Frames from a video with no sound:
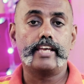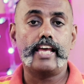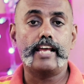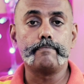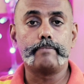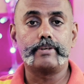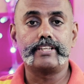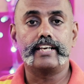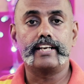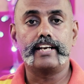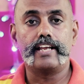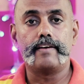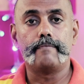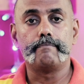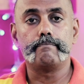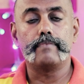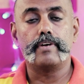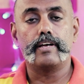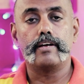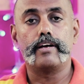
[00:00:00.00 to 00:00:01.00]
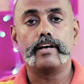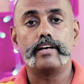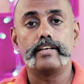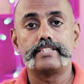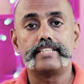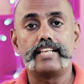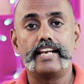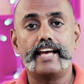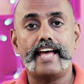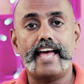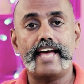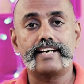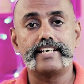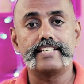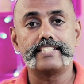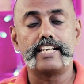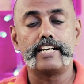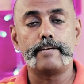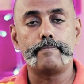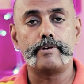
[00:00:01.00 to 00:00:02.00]
ஏன்னு பார்த்தீங்கன்னா சில
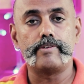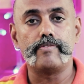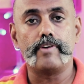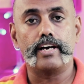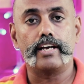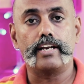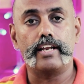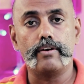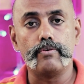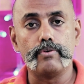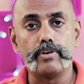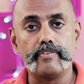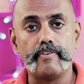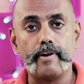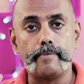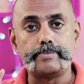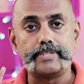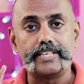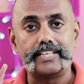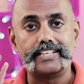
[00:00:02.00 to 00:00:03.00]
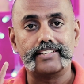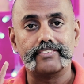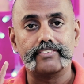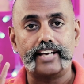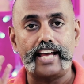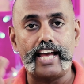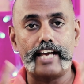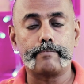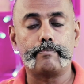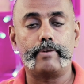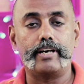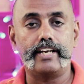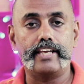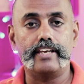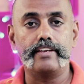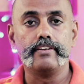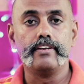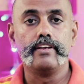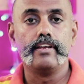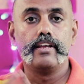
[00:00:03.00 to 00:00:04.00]
ஹேக்கர்ஸ் என்ன பண்ணுவாங்கன்னா ஒரு வெப்சைட்டை ஹேக்
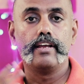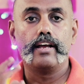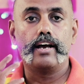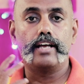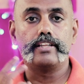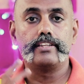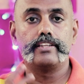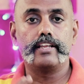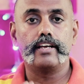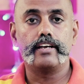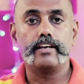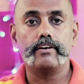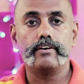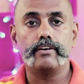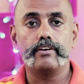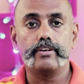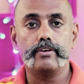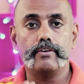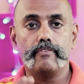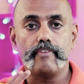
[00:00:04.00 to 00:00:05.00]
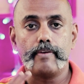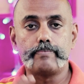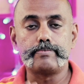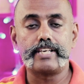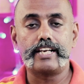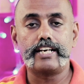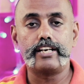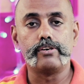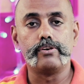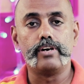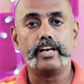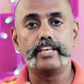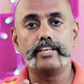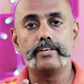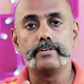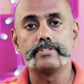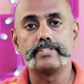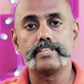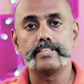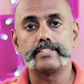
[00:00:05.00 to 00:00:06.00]
பண்ணி அந்த வெப்சைட்டில் உள்ள
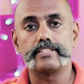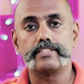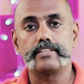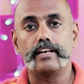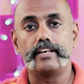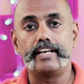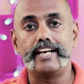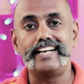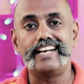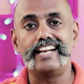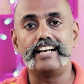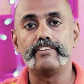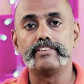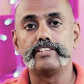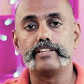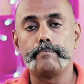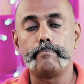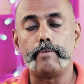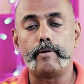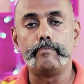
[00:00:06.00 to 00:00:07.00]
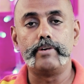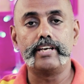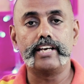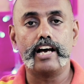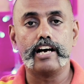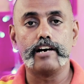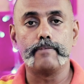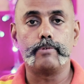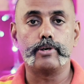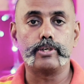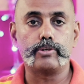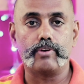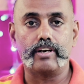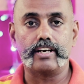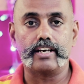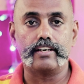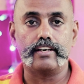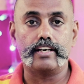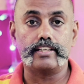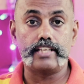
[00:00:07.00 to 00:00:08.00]
யூசர்ஸ் டீட்டெயிலை வந்து பப்ளிக்காக
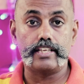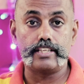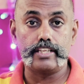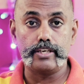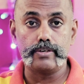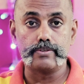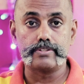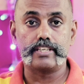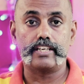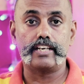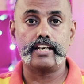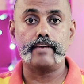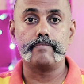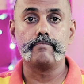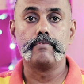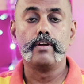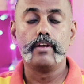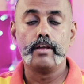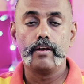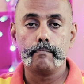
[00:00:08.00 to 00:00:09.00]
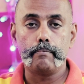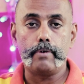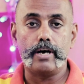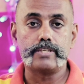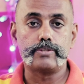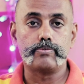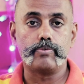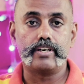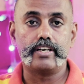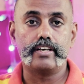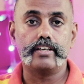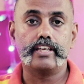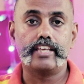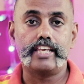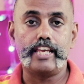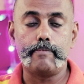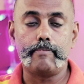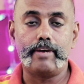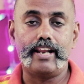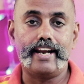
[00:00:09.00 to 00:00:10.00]
போட்டுருவாங்க அதாவது யூசர் நேம் பாஸ்வேர்ட்
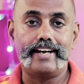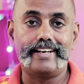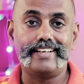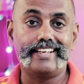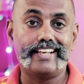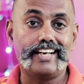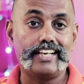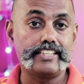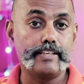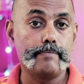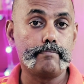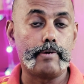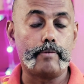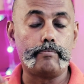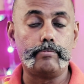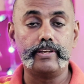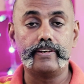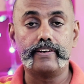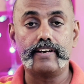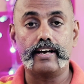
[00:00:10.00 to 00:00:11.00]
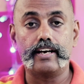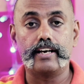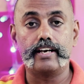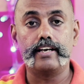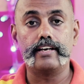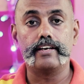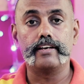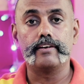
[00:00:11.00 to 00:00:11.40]
இமெயில் ஐடி எல்லாத்தையும் பப்ளிக்காக